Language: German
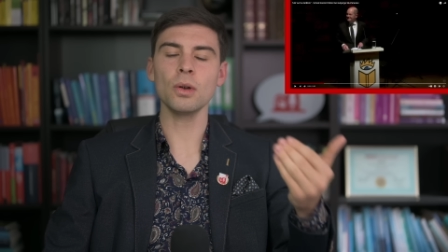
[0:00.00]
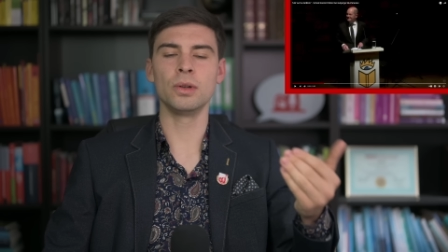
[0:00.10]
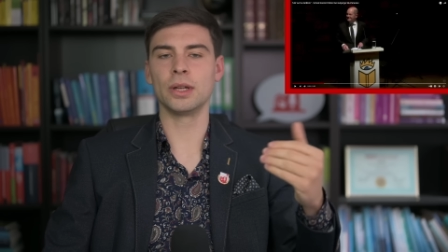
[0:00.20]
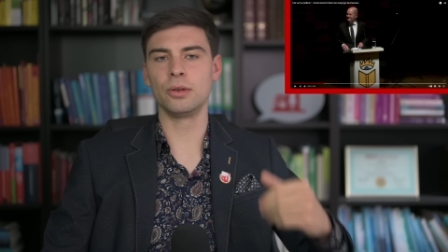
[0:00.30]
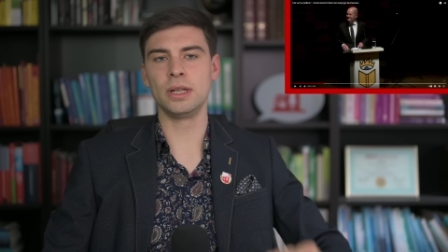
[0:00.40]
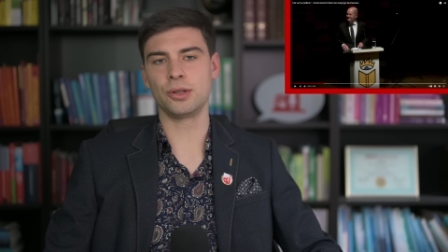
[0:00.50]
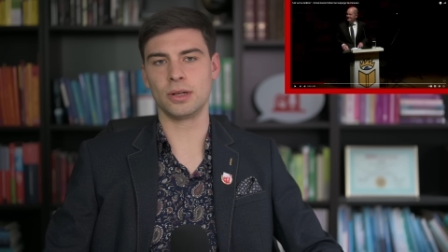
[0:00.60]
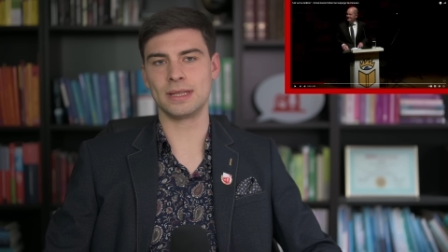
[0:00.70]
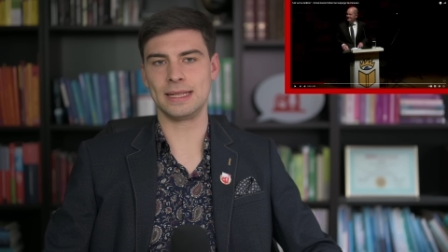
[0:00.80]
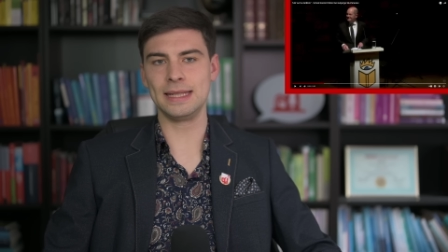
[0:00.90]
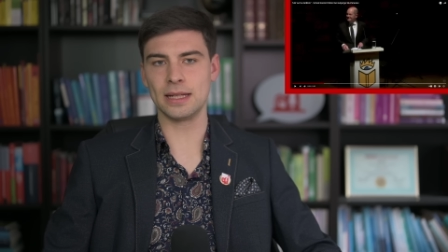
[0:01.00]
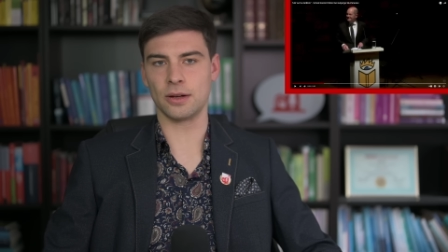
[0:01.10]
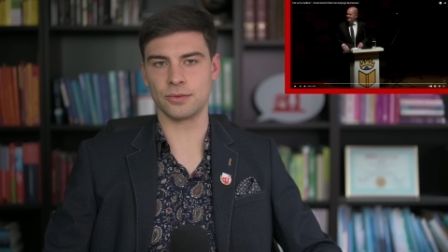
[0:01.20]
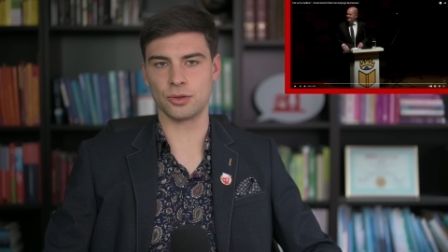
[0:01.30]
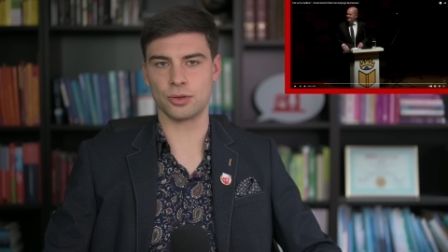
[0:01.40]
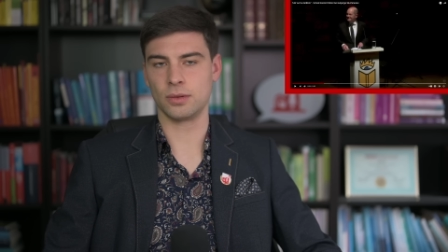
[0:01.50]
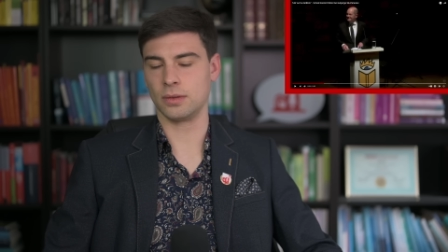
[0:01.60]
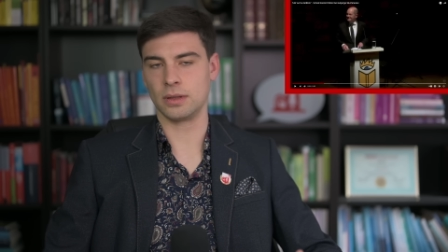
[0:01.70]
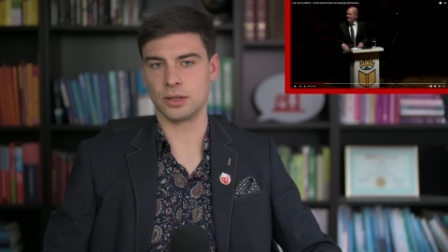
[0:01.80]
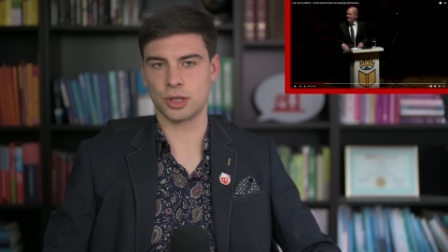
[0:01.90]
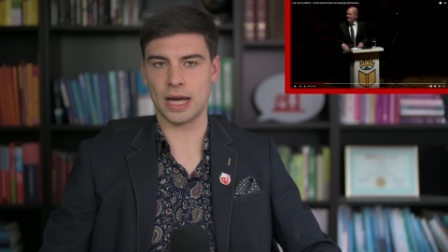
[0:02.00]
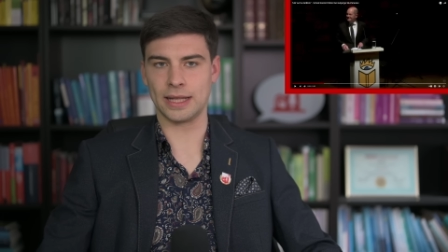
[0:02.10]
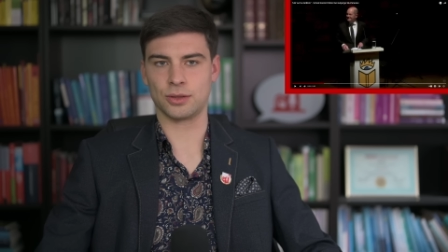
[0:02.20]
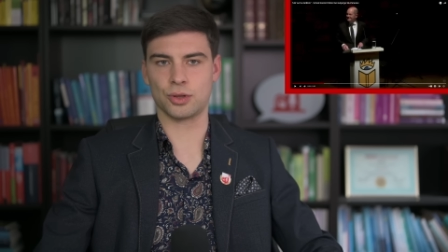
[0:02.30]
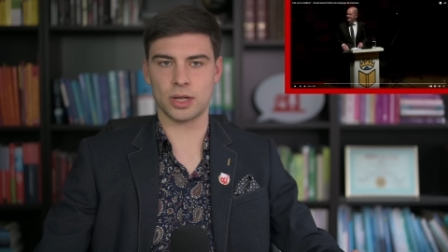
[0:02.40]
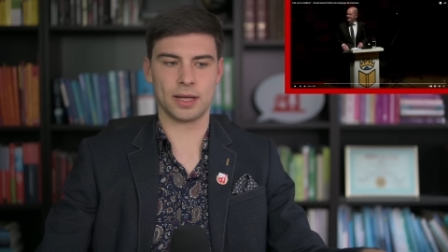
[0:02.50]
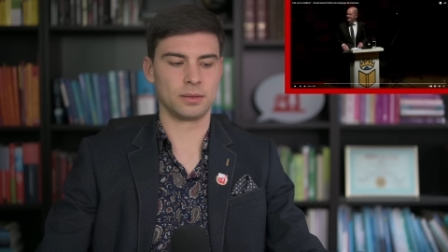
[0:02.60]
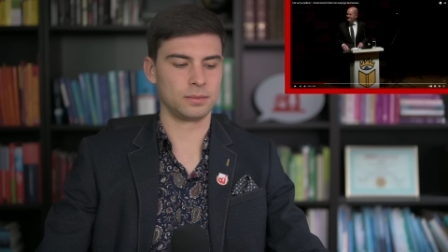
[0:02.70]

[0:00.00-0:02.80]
Und natürlich hören sie nicht auf, zu, schreien zu schreien.